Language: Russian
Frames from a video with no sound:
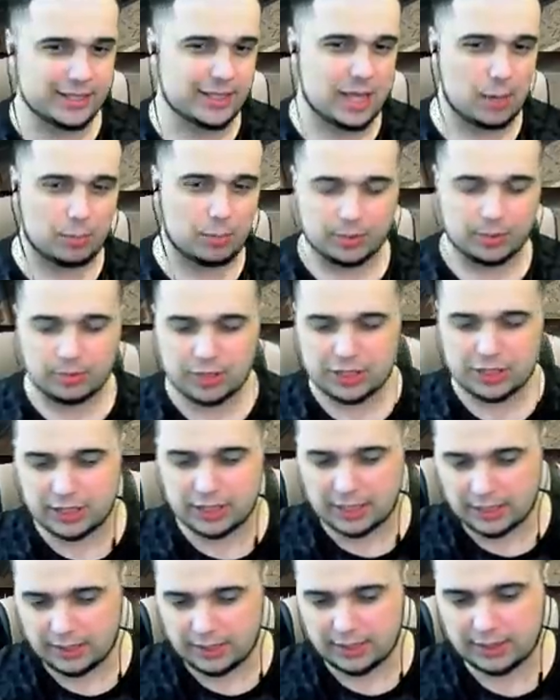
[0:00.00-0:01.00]
знаю,
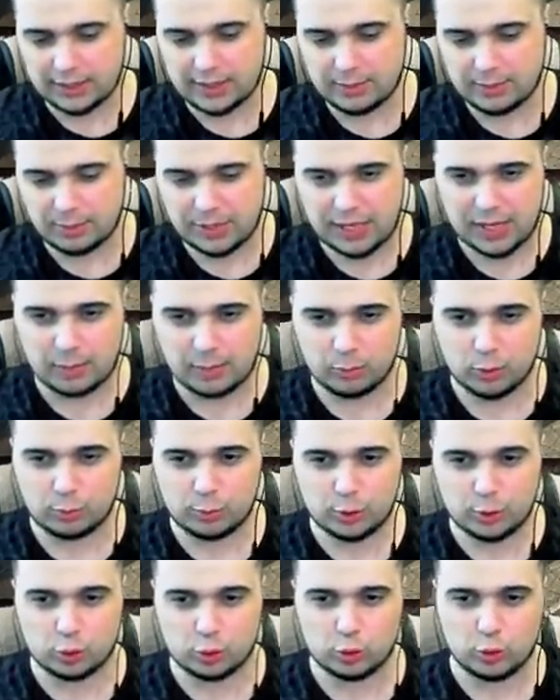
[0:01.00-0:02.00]
подписчик или нет, типа я им
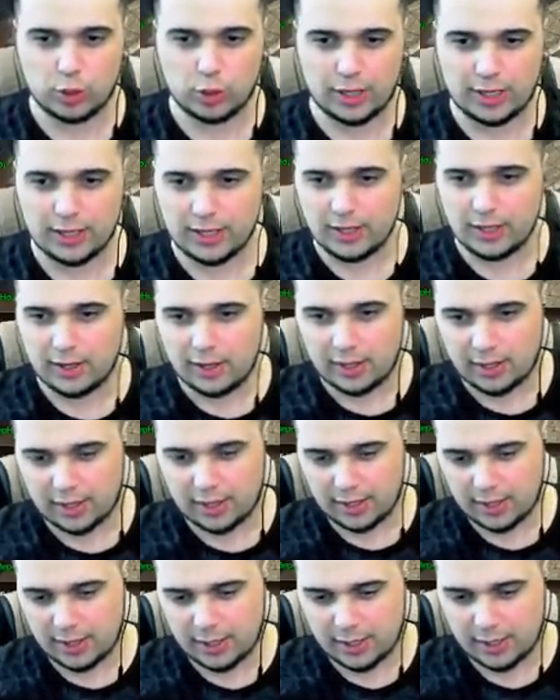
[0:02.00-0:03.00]
напишу стой,
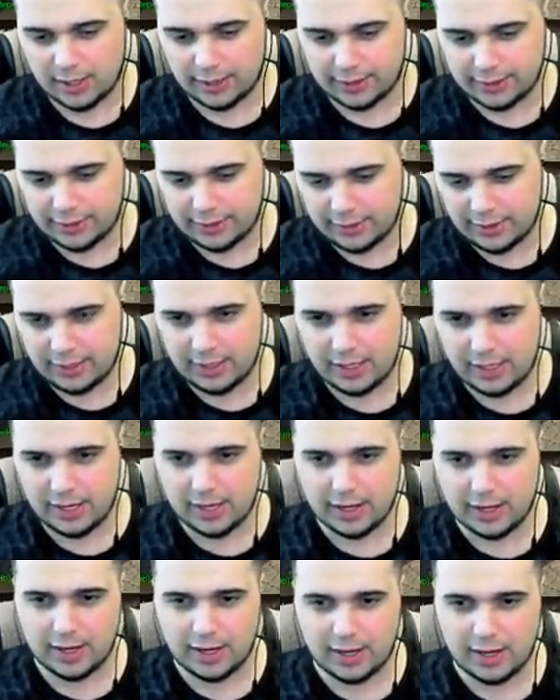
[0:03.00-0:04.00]
э,
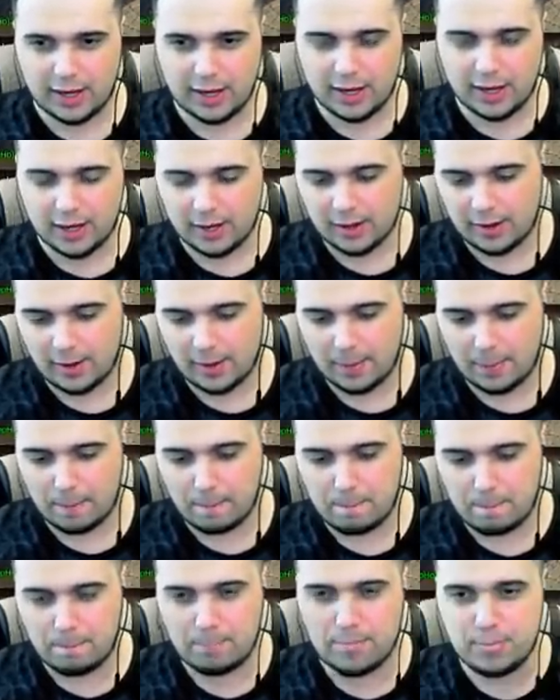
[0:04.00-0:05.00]
не
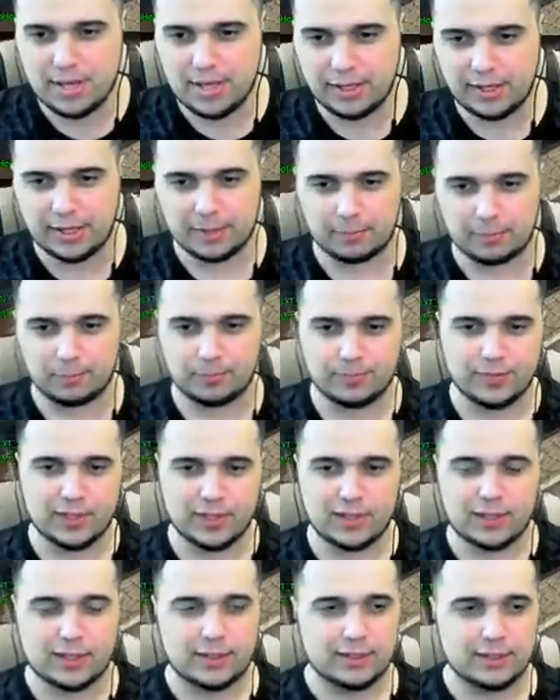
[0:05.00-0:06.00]
бери.
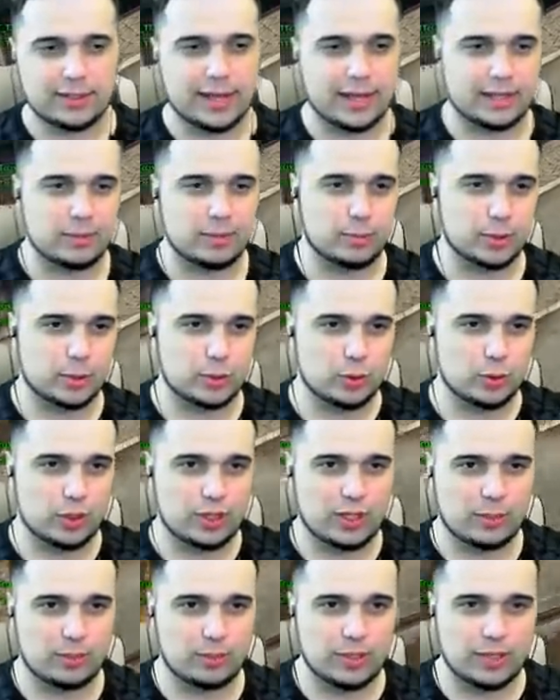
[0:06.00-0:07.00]
Так, типа
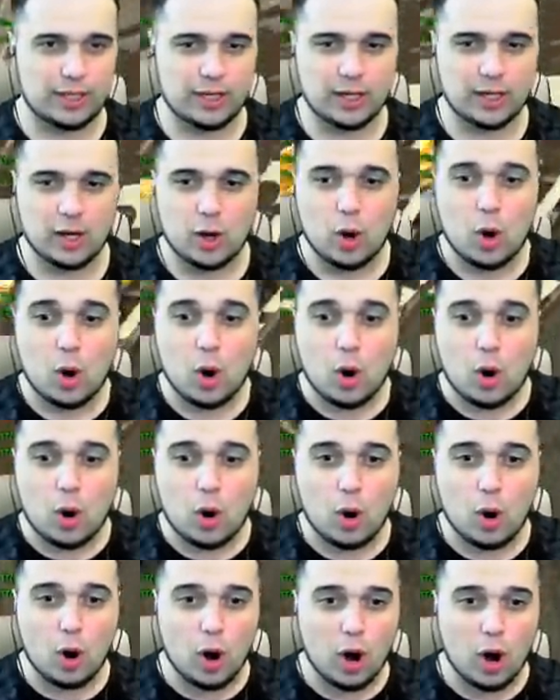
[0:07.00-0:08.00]
стой, не бери.
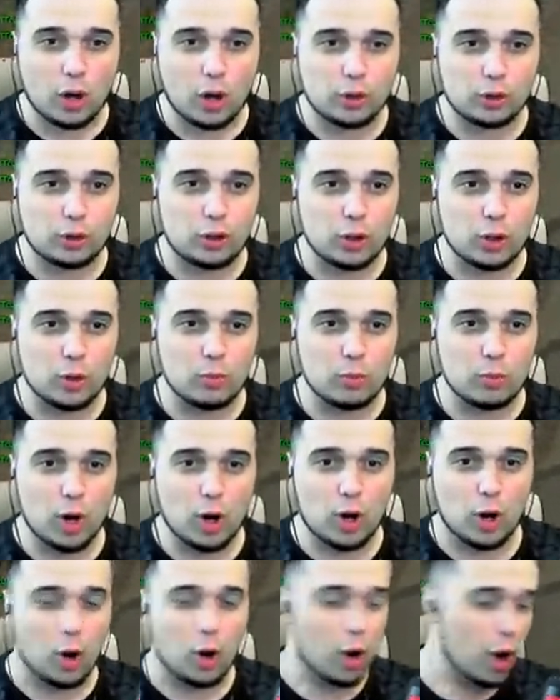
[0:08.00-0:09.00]
Ох ты,
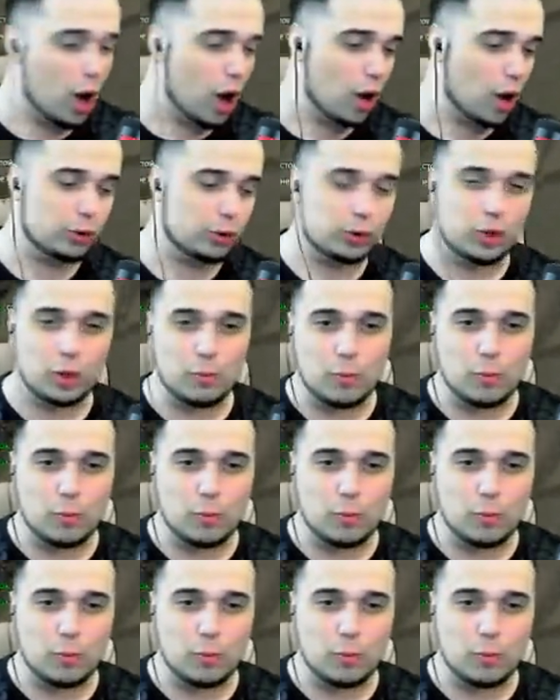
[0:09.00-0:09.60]
ма... Ах ты